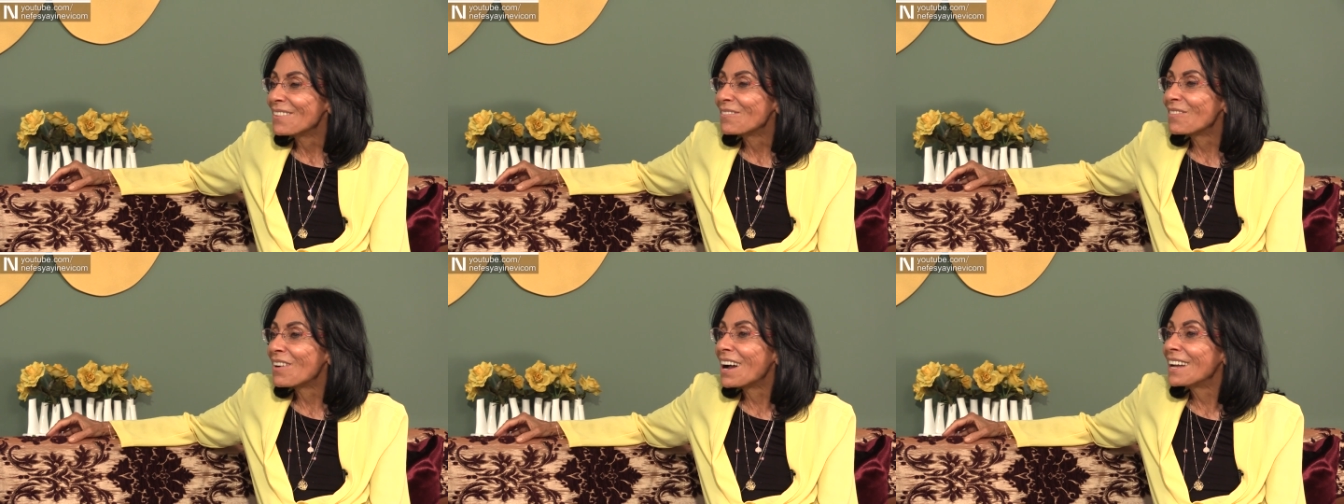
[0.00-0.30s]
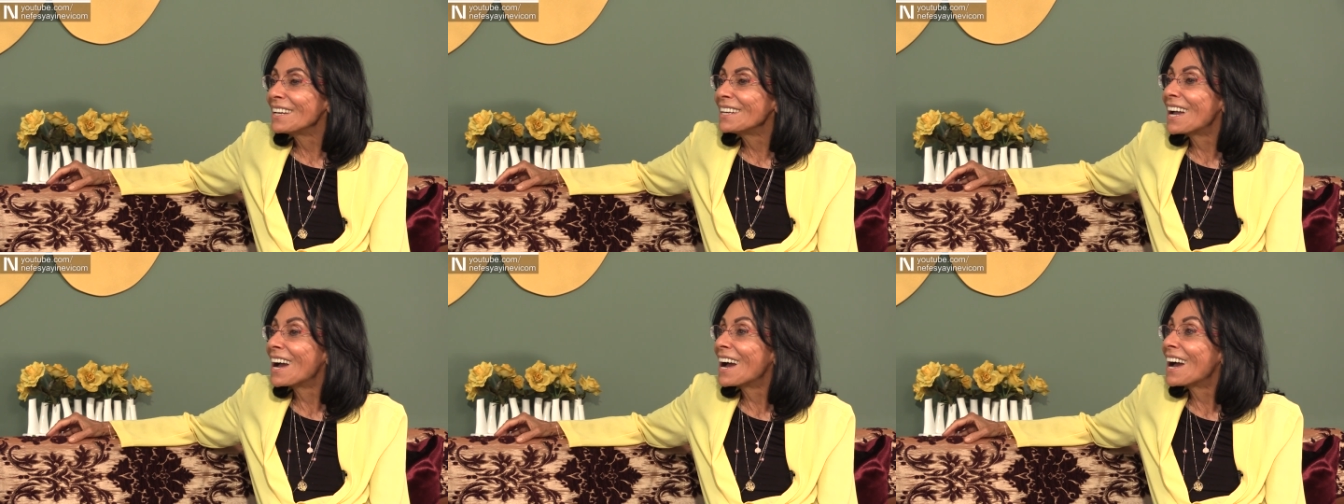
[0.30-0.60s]

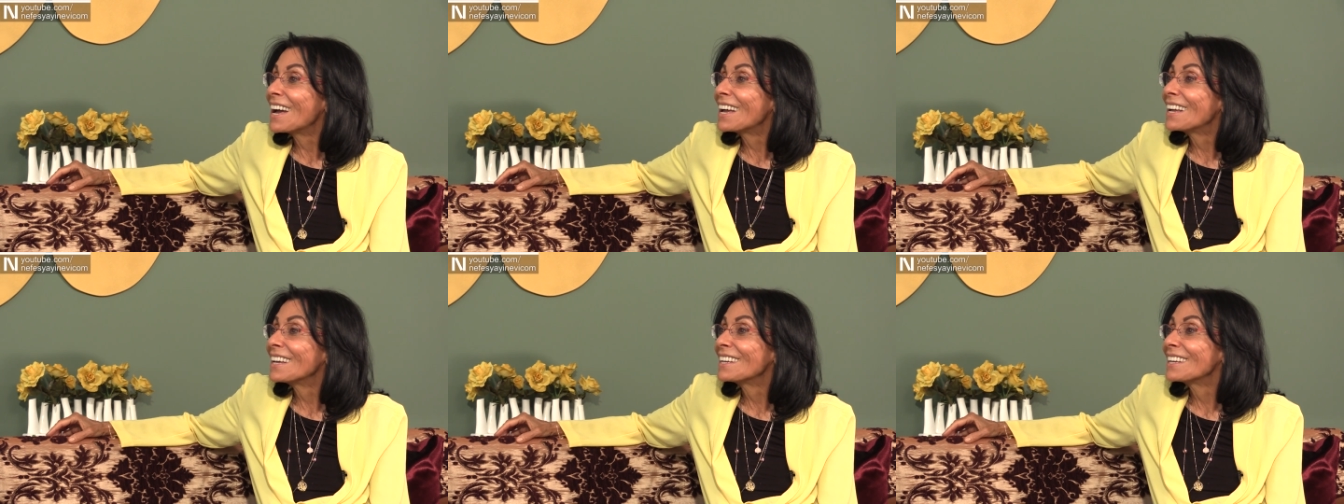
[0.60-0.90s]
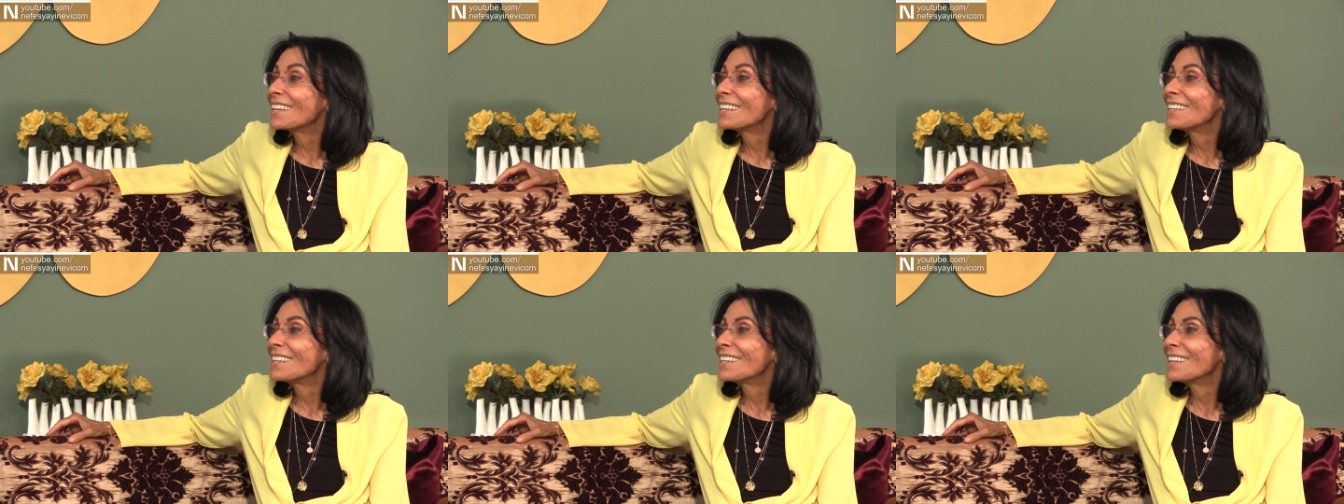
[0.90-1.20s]
mana
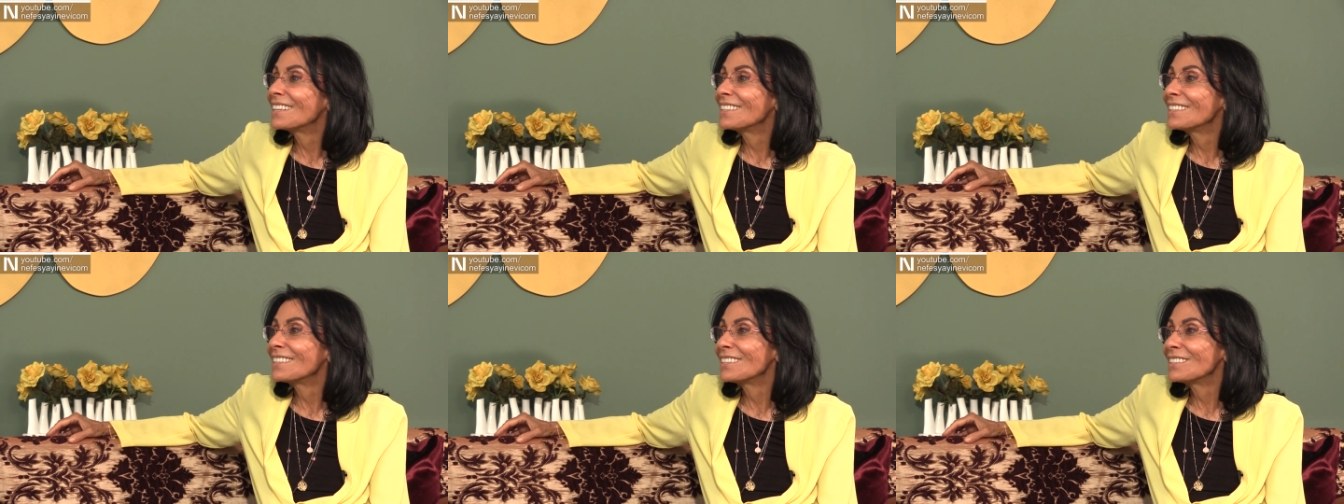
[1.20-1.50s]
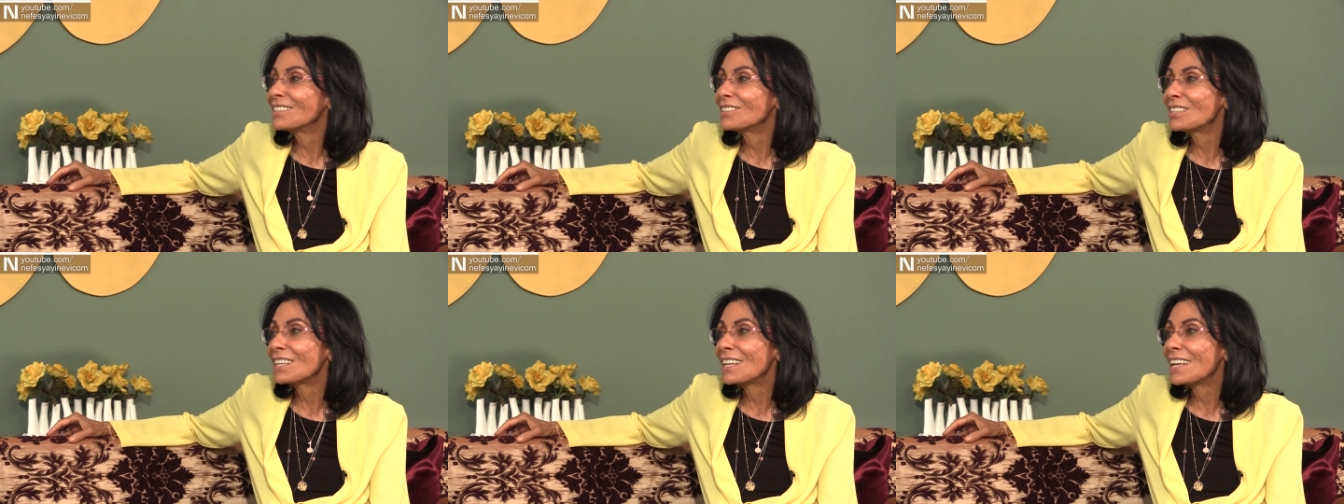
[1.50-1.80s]
e,
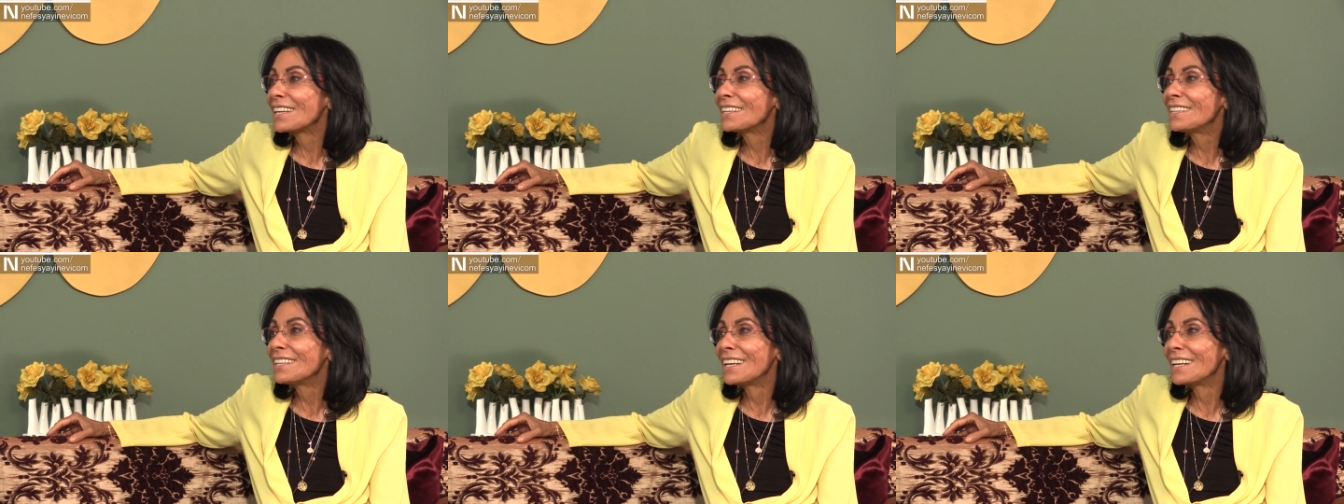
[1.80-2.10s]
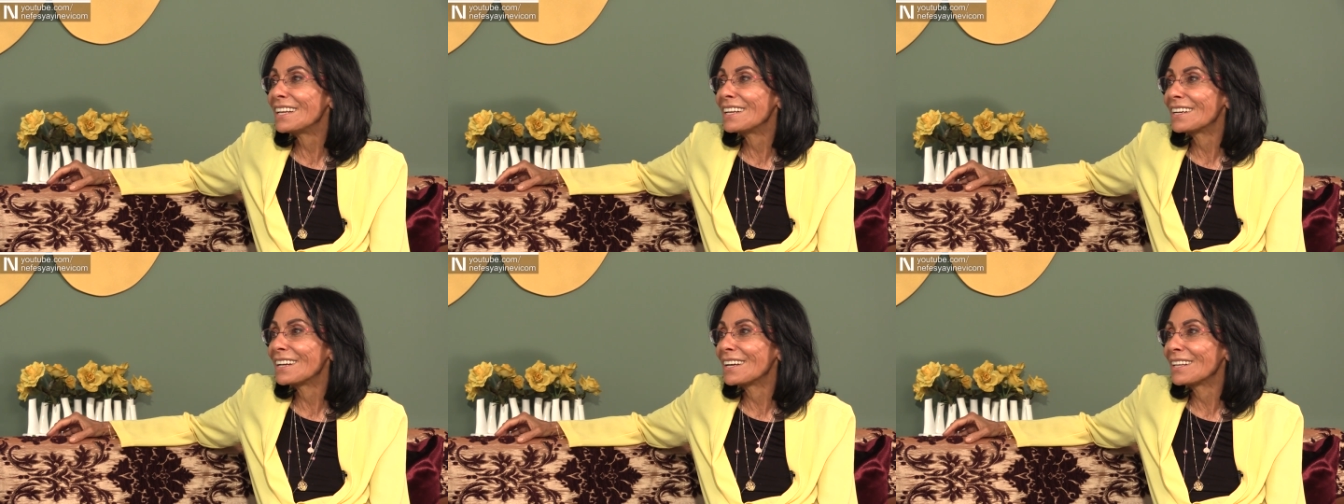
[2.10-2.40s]
e şey
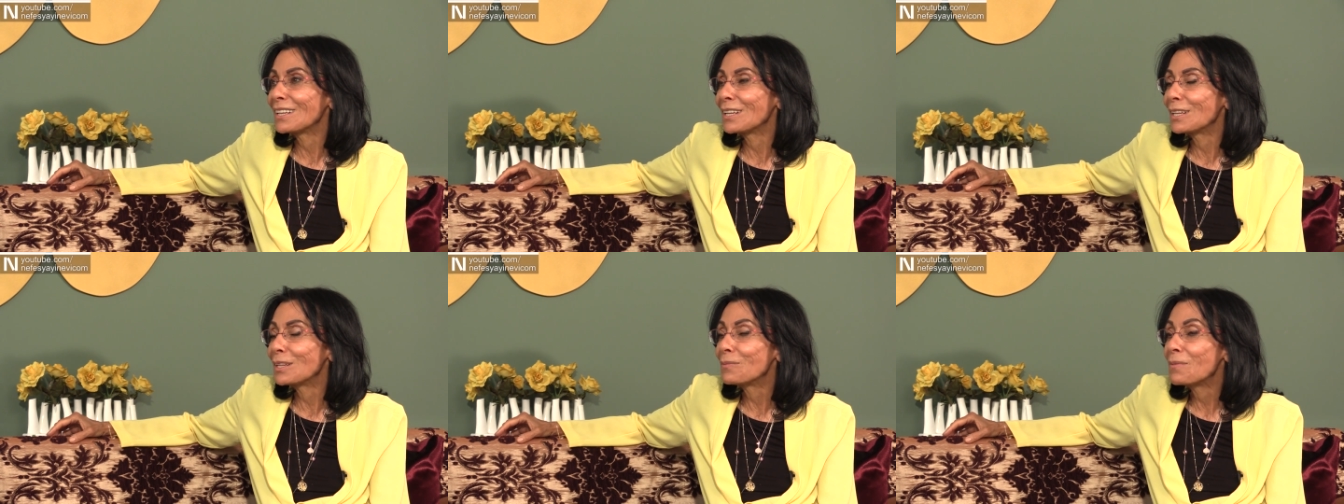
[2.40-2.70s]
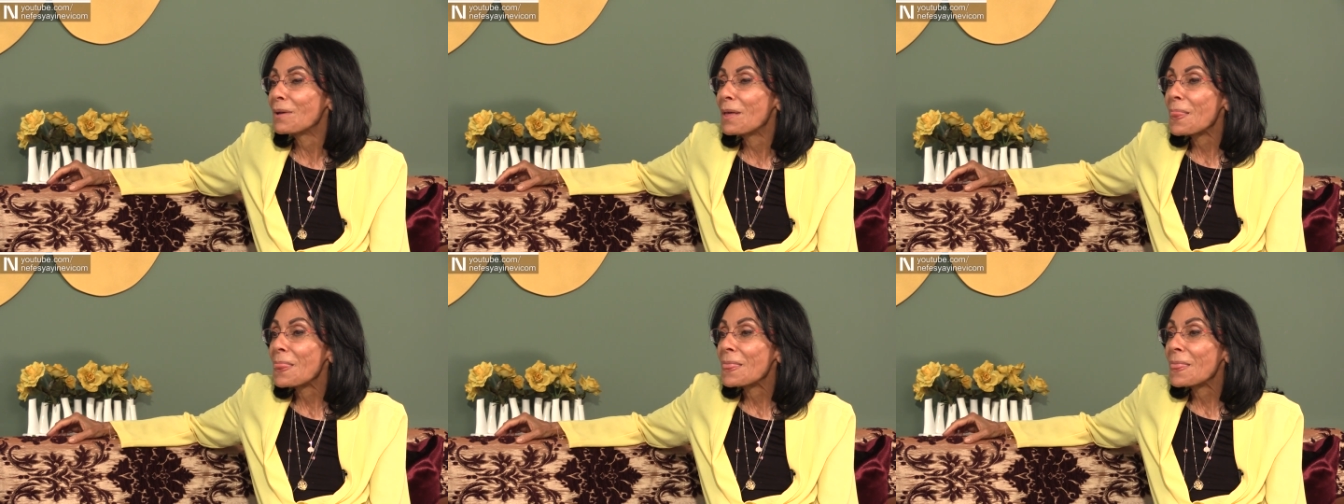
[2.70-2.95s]
hediyeleri alalım.